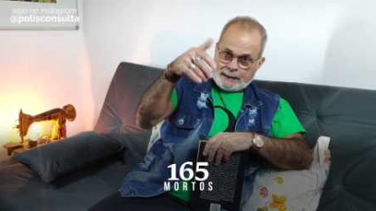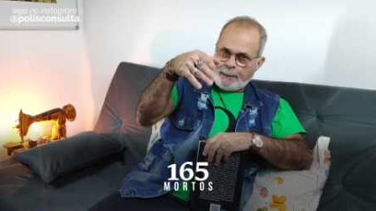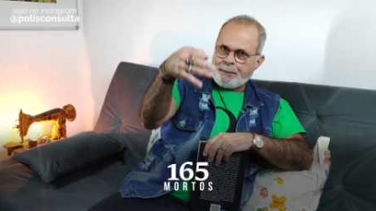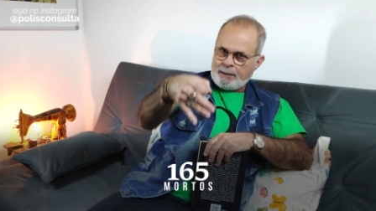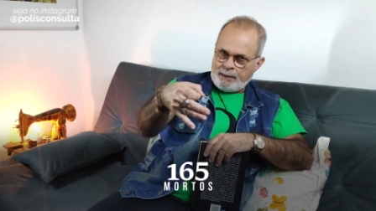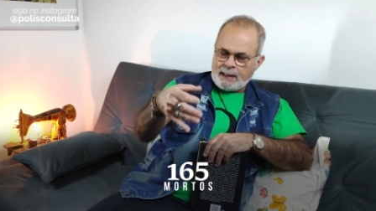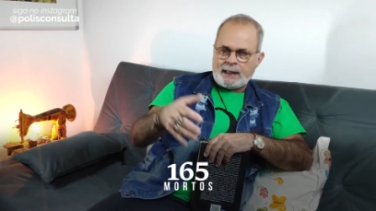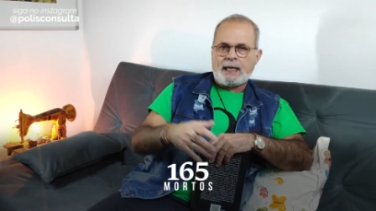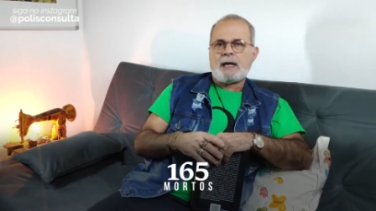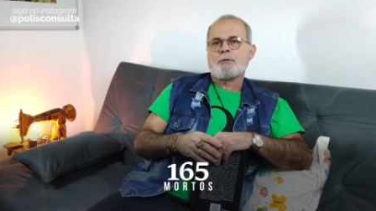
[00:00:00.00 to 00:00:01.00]
na Primeira
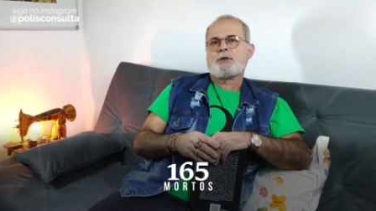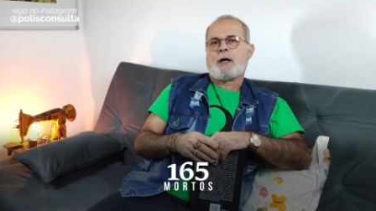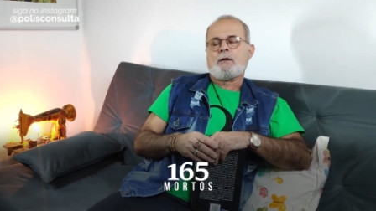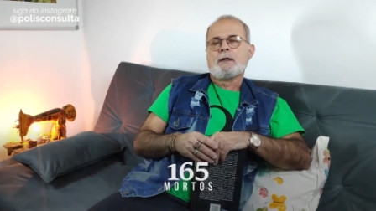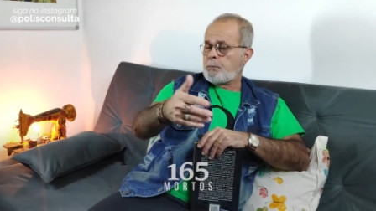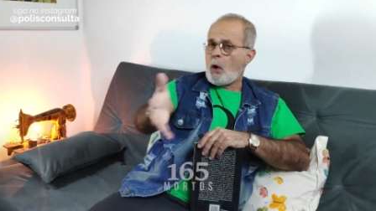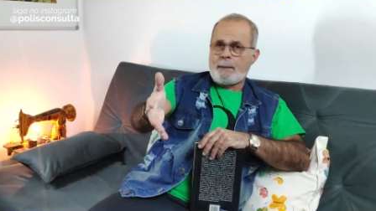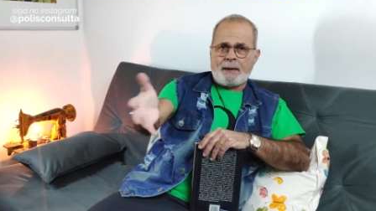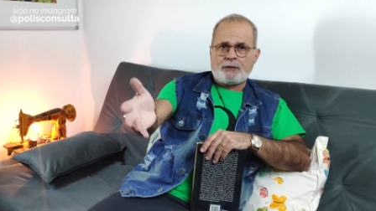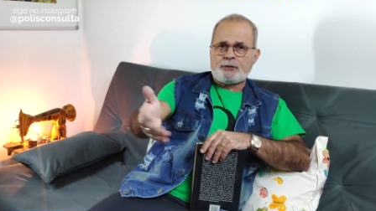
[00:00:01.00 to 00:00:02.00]
Guerra Mundial.
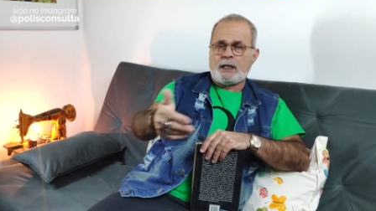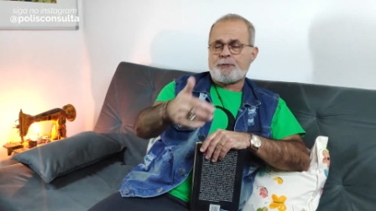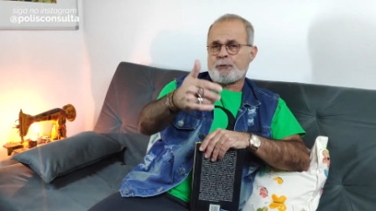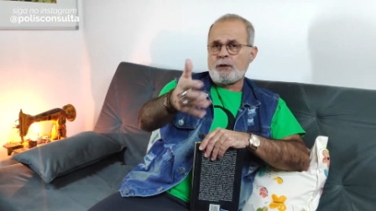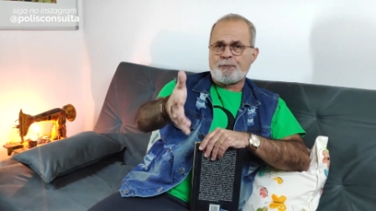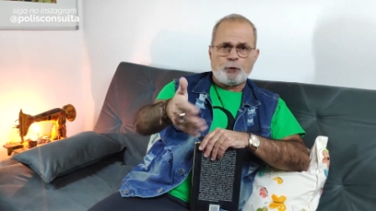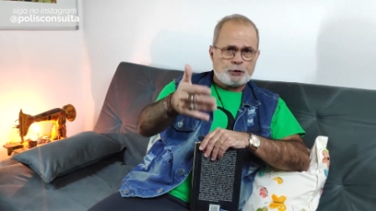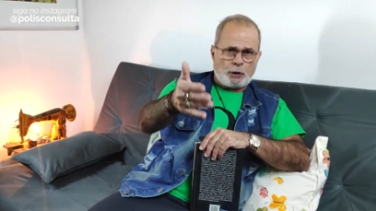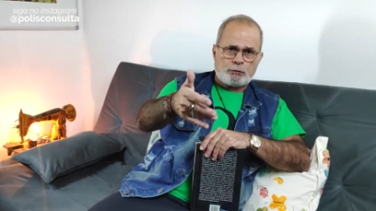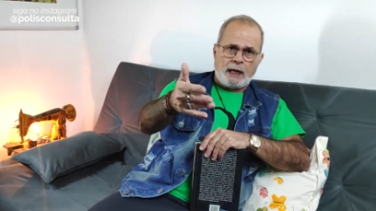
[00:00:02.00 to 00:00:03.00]
Boa parte deles foi em
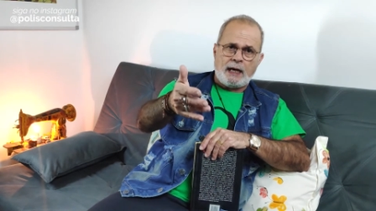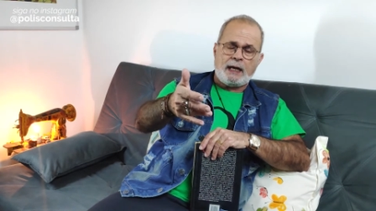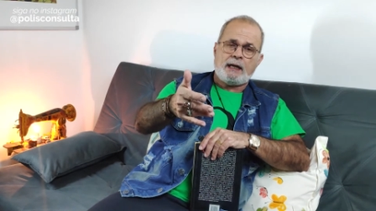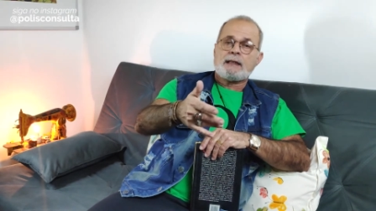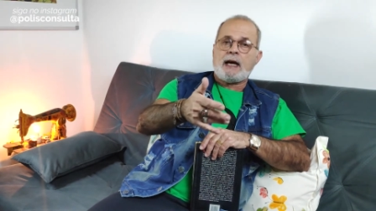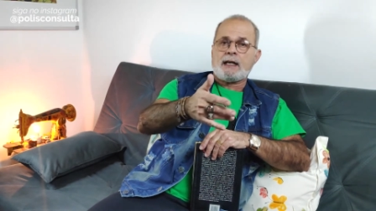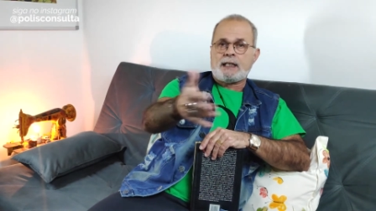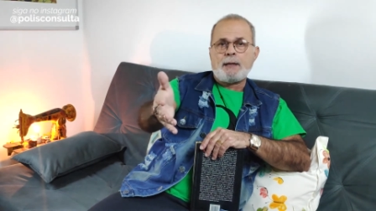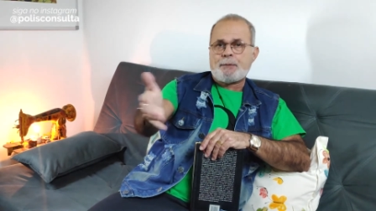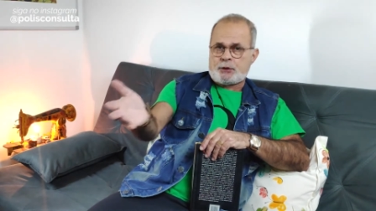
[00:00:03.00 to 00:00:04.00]
função da, da
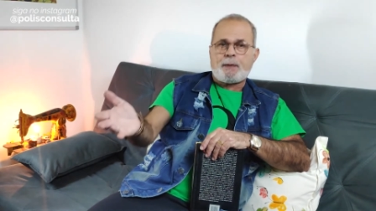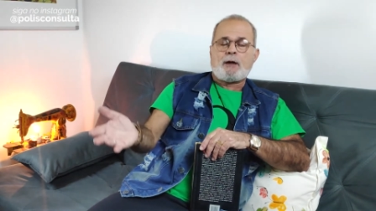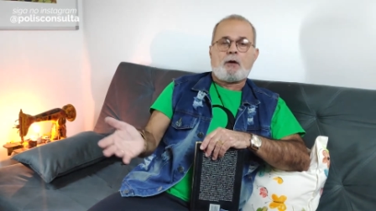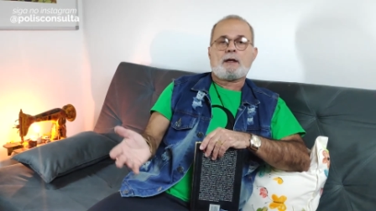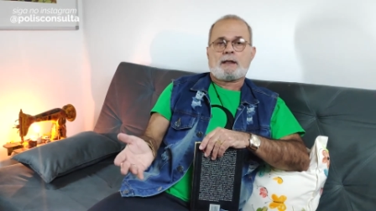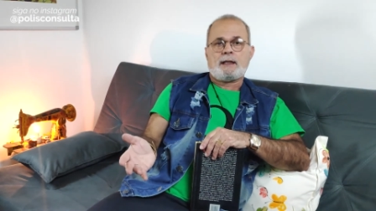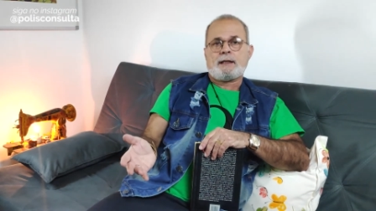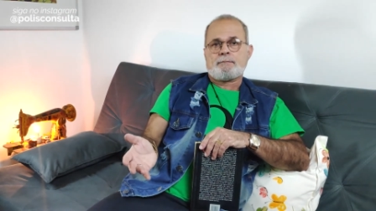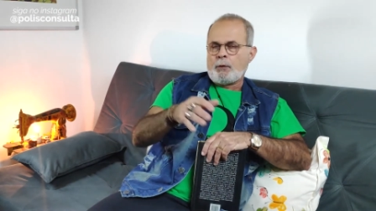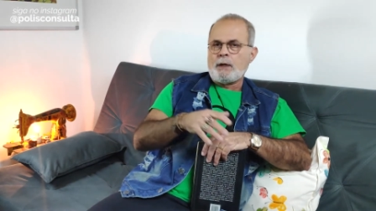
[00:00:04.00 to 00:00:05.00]
gripe espanhola. Né?
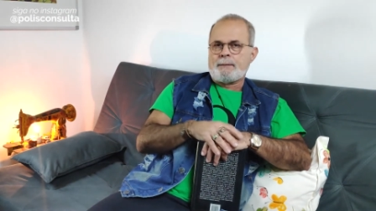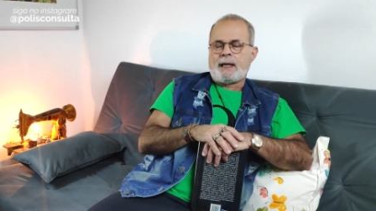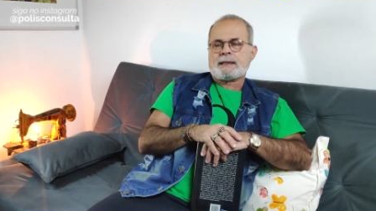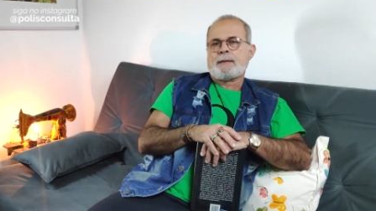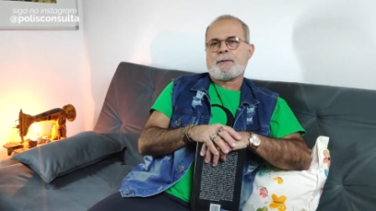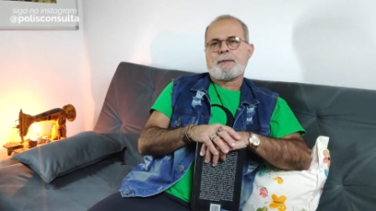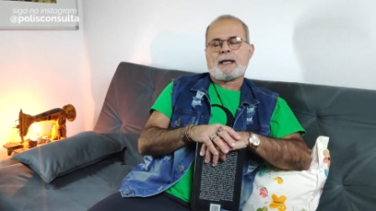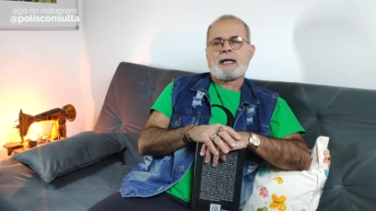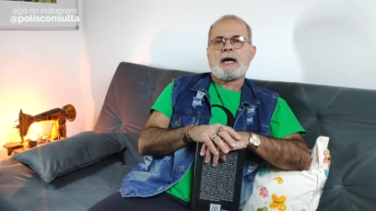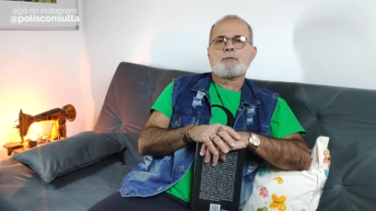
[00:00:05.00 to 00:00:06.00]
É bom lembrar que na
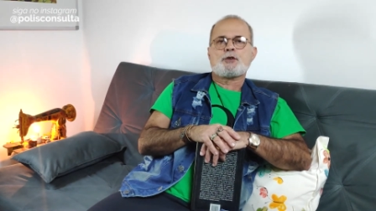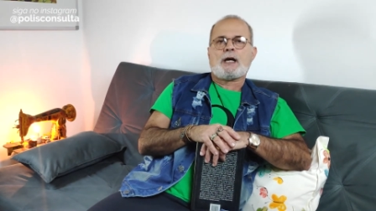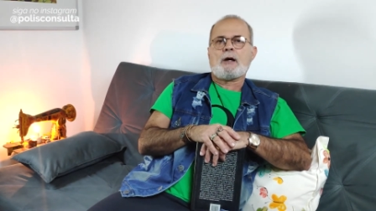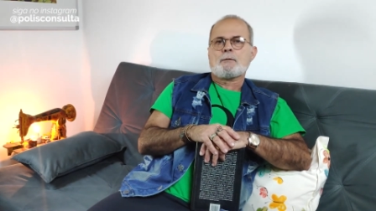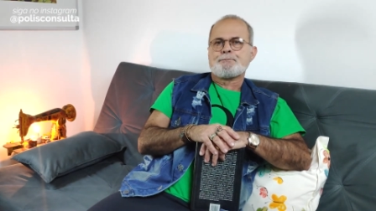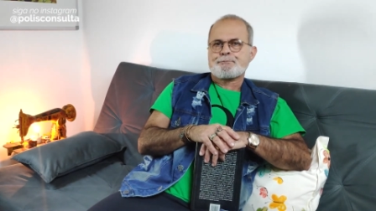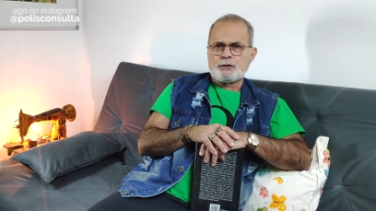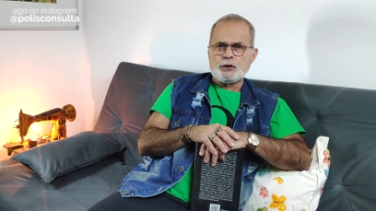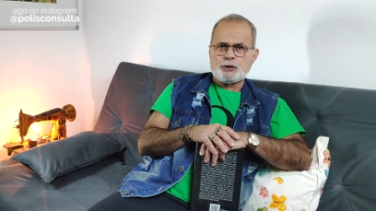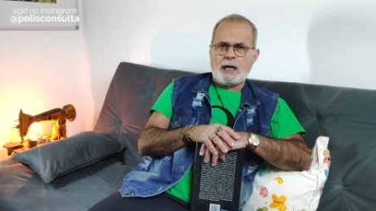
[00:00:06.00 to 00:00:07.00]
Primeira Guerra Mundial a
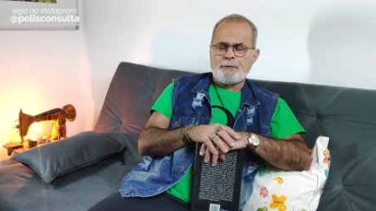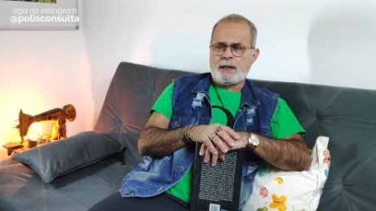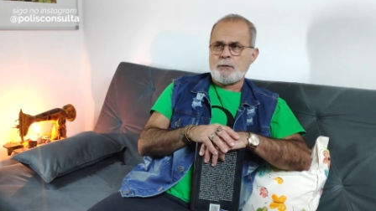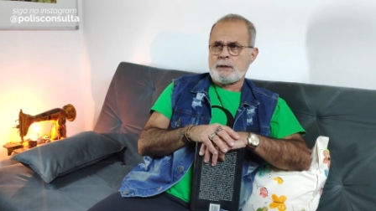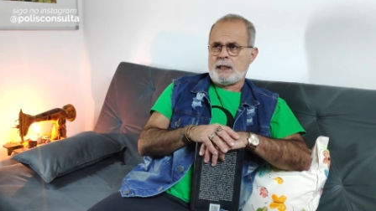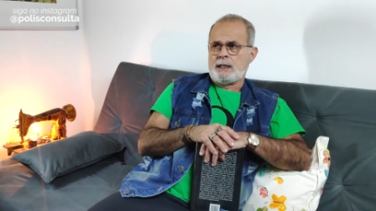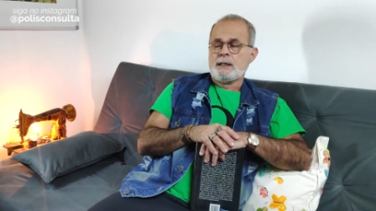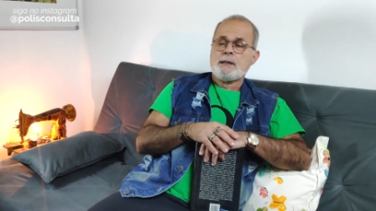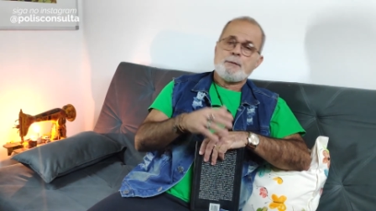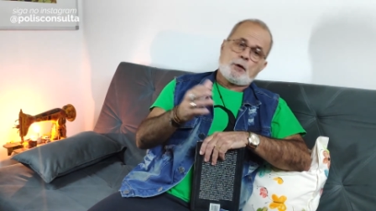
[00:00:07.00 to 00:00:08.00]
gente estava aí o quê?
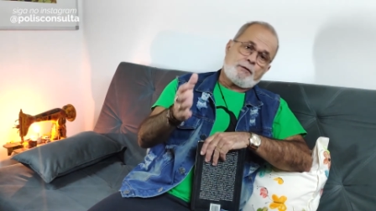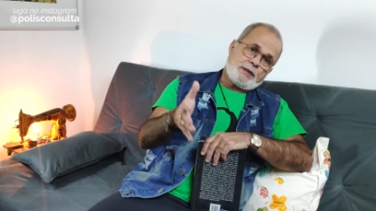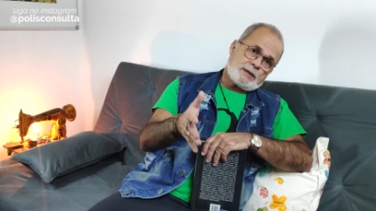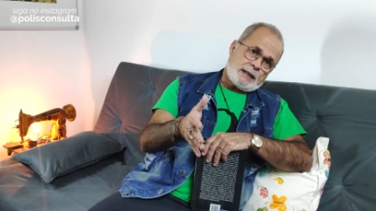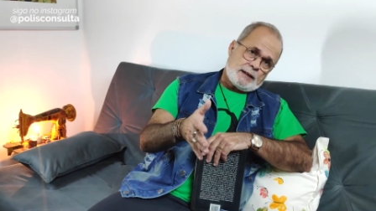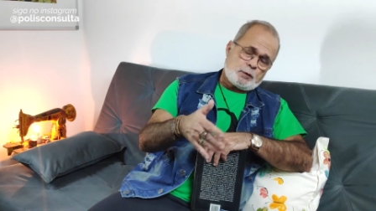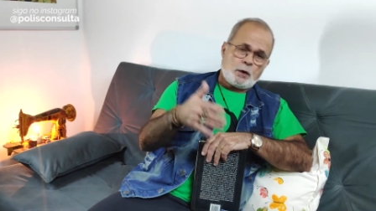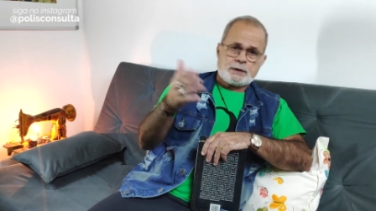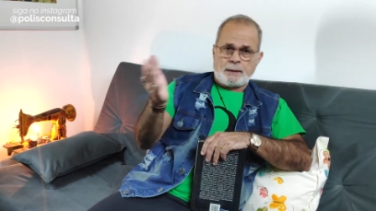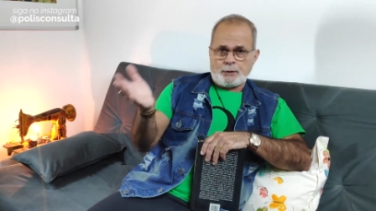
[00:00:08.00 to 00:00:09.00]

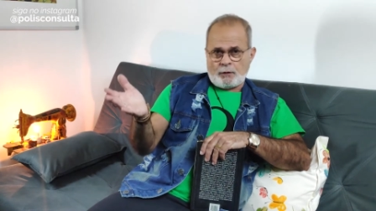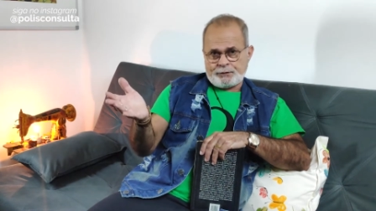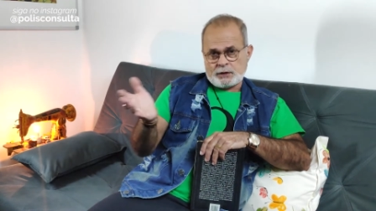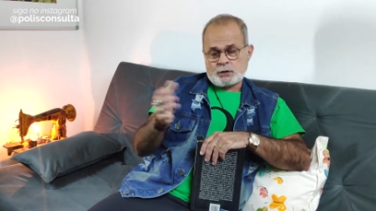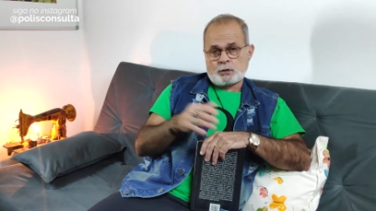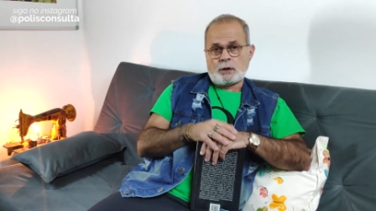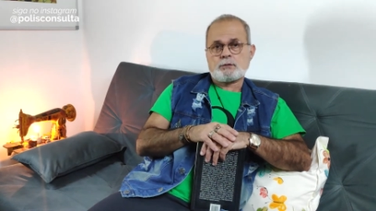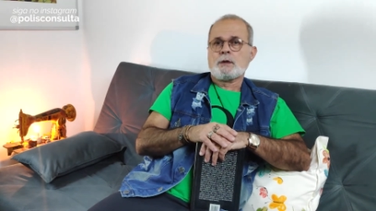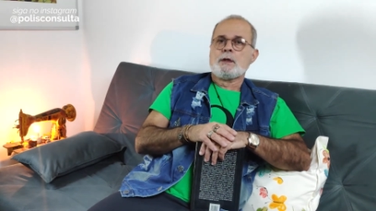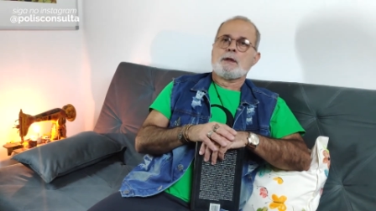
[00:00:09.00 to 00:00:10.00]
1914 a 1918.